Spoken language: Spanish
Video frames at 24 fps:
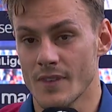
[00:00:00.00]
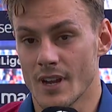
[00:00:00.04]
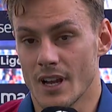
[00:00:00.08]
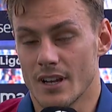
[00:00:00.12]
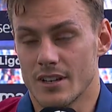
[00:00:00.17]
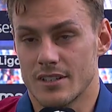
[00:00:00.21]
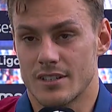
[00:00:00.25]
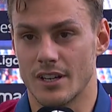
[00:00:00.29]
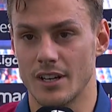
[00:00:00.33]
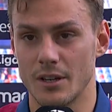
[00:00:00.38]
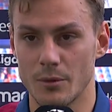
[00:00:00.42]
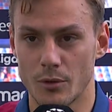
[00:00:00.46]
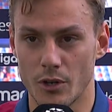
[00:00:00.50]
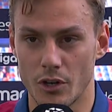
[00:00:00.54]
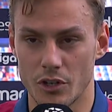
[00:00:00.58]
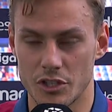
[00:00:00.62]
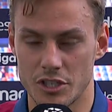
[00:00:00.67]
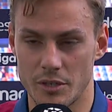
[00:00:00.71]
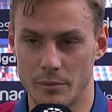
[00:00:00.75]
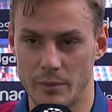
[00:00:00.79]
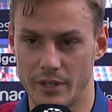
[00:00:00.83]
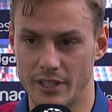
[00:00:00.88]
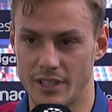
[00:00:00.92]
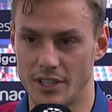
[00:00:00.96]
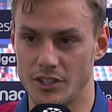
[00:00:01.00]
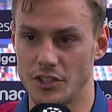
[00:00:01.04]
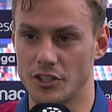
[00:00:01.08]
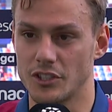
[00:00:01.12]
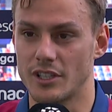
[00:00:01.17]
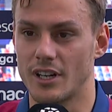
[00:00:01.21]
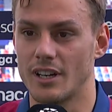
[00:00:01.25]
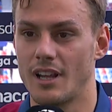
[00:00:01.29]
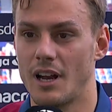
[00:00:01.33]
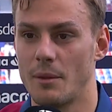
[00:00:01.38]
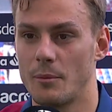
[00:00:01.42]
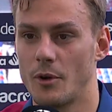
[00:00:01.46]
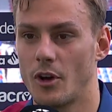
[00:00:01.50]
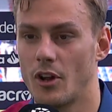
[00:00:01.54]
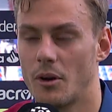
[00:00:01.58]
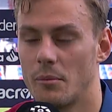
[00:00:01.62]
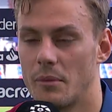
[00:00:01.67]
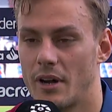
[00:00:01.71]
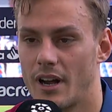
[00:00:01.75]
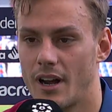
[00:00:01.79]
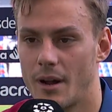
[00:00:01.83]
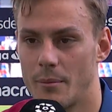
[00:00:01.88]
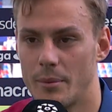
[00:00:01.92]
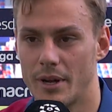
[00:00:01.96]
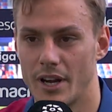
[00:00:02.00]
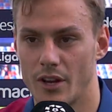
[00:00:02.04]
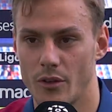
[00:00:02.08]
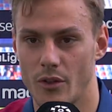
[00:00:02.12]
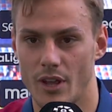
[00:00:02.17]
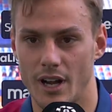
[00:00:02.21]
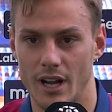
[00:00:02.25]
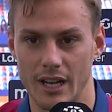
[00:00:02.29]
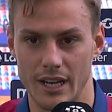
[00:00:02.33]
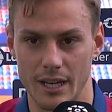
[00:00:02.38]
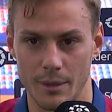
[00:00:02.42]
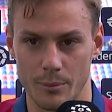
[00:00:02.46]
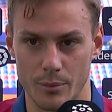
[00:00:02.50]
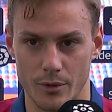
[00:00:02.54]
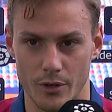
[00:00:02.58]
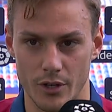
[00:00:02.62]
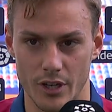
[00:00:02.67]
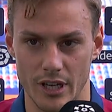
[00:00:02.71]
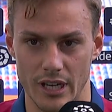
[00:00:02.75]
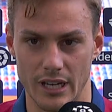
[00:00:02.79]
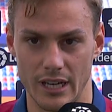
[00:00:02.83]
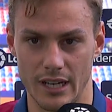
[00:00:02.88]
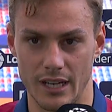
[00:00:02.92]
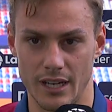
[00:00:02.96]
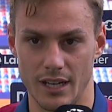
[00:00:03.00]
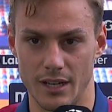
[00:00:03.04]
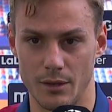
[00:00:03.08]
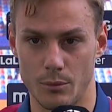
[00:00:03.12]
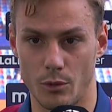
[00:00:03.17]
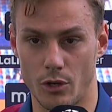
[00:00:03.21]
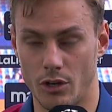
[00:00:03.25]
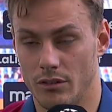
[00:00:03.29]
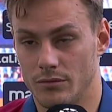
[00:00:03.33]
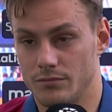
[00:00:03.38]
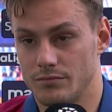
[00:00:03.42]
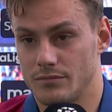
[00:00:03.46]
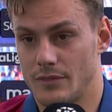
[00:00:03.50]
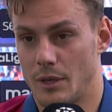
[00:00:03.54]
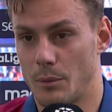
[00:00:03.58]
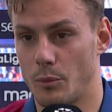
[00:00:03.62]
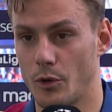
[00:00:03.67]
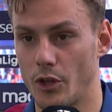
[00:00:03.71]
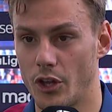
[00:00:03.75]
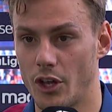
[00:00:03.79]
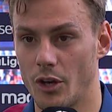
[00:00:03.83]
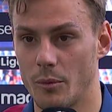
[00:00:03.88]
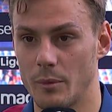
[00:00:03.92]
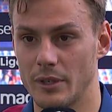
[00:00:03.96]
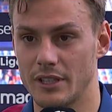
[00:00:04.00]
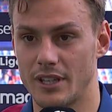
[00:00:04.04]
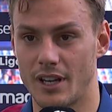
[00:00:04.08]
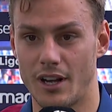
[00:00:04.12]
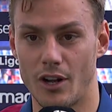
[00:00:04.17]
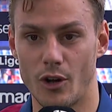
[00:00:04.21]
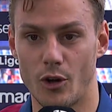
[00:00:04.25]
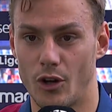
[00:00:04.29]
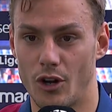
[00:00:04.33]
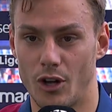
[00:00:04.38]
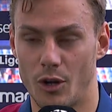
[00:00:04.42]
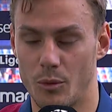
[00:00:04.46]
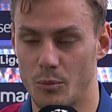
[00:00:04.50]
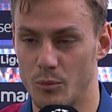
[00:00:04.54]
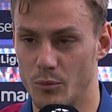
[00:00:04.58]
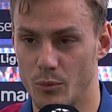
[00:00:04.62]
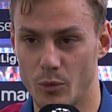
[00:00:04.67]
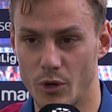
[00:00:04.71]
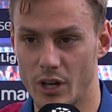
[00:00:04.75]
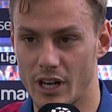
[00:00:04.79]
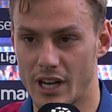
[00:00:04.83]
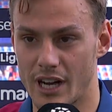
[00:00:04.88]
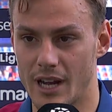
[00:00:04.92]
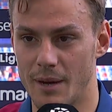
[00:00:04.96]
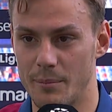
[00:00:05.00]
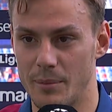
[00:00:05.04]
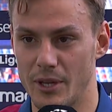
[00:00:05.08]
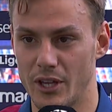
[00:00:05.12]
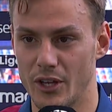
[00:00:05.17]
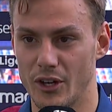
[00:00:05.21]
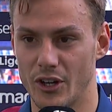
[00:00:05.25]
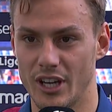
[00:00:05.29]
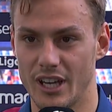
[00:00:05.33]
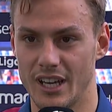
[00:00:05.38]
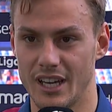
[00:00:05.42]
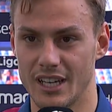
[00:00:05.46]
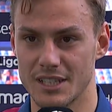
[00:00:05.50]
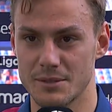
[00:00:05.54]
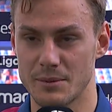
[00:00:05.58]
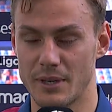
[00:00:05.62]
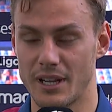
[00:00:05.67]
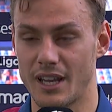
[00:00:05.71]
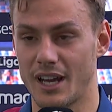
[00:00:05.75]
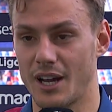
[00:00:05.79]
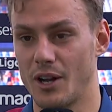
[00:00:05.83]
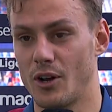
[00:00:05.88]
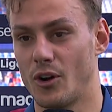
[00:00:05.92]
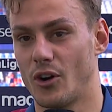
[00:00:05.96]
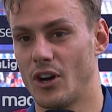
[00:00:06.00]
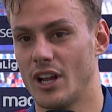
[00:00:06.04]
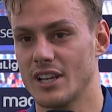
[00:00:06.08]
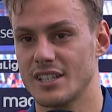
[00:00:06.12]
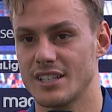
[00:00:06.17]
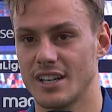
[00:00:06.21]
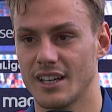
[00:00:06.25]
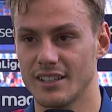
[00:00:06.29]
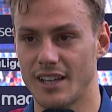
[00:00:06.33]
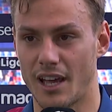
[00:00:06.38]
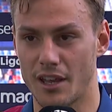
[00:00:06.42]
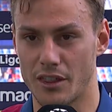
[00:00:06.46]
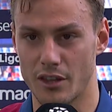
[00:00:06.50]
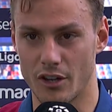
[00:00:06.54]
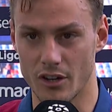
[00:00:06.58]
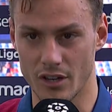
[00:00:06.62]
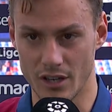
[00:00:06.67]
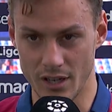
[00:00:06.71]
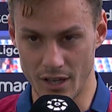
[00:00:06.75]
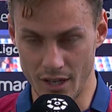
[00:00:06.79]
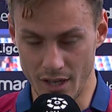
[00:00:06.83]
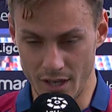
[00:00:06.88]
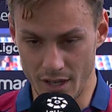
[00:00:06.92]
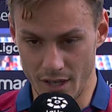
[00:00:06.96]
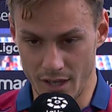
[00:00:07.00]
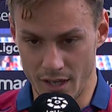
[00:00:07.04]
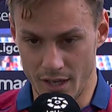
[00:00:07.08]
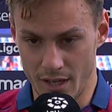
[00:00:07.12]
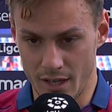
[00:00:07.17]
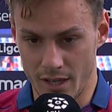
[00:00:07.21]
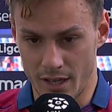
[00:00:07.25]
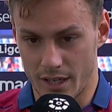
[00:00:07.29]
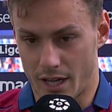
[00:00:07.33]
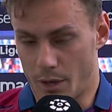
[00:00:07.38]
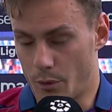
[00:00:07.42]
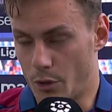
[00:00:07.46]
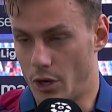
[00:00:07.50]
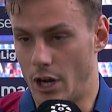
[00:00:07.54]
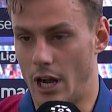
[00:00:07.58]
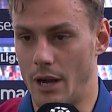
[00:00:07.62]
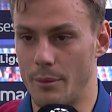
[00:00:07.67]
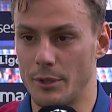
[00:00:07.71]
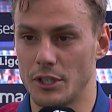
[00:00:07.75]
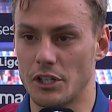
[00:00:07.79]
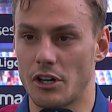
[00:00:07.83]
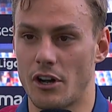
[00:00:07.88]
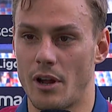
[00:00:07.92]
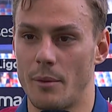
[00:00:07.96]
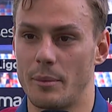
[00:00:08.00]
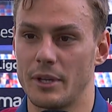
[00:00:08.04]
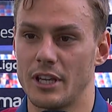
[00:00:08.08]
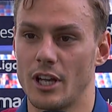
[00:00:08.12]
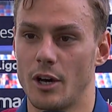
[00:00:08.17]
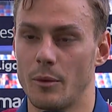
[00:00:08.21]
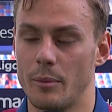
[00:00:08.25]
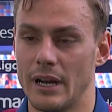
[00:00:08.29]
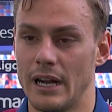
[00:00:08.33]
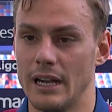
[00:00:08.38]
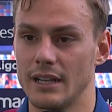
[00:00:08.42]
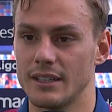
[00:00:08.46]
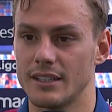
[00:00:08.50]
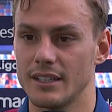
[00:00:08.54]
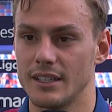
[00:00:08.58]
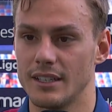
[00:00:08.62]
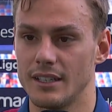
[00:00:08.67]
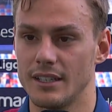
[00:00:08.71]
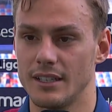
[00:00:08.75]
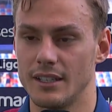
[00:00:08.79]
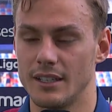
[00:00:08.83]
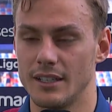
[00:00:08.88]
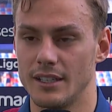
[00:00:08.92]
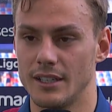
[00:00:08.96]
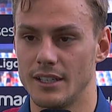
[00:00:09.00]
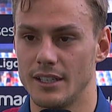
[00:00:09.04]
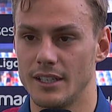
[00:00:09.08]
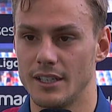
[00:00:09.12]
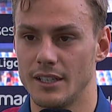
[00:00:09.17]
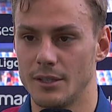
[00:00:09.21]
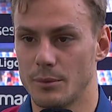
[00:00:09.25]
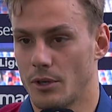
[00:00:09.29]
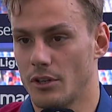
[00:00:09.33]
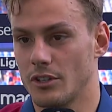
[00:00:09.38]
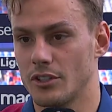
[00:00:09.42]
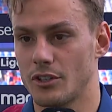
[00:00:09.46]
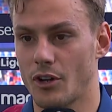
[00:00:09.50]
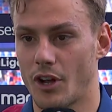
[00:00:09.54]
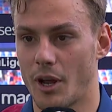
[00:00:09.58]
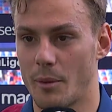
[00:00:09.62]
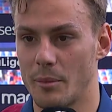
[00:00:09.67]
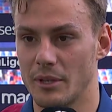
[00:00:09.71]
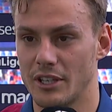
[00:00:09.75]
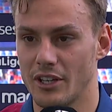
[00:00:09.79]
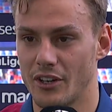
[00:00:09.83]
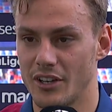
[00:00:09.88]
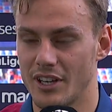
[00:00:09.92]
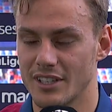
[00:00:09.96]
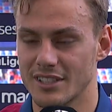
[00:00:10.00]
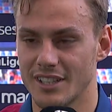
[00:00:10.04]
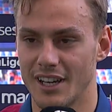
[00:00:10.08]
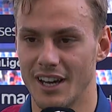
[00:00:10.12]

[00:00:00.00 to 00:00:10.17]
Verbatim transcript: Sí, bueno, siempre intento entrar de la mejor manera para ayudar al equipo y bueno, he podido meter el gol muy rápido y es verdad que luego la siguiente acción, que bueno, el árbitro no ha pitado penalti y bueno, es lo que ha pitado y ya está.